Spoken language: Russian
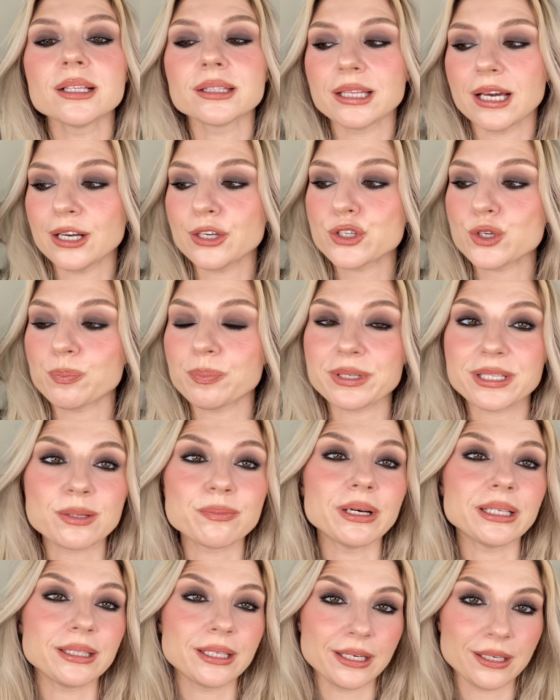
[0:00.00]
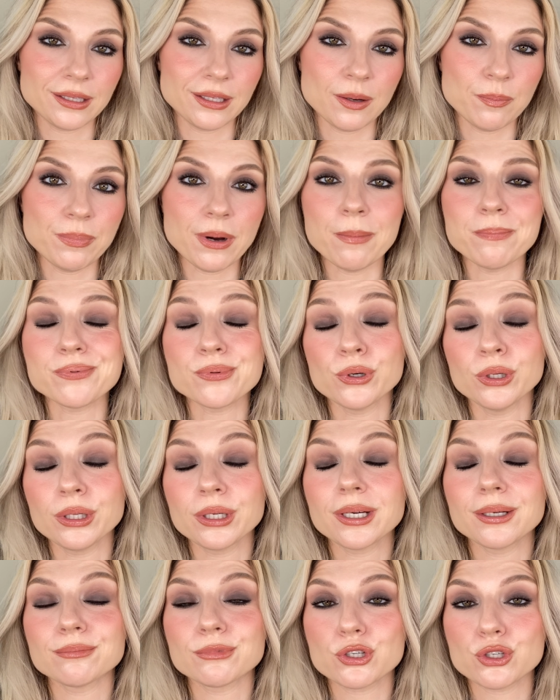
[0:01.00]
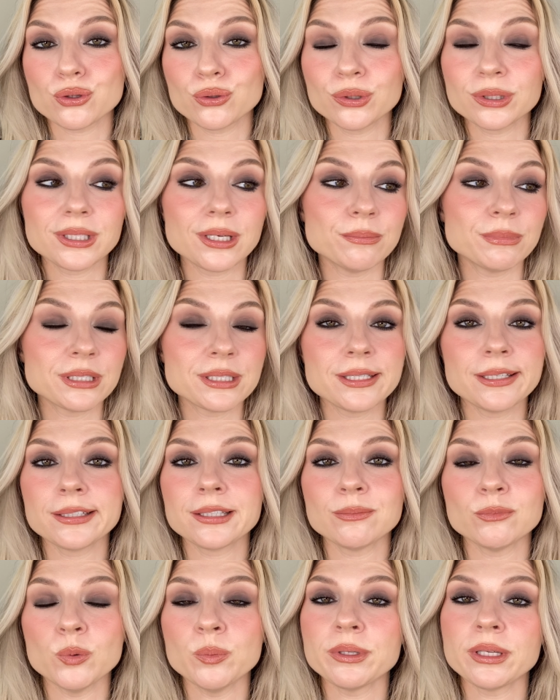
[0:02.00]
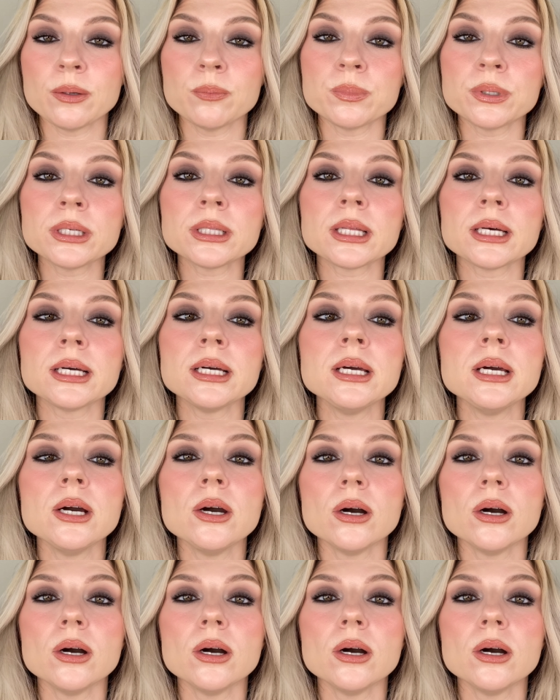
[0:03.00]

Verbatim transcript: Также посмотрела по полкам, что там, где там у меня было.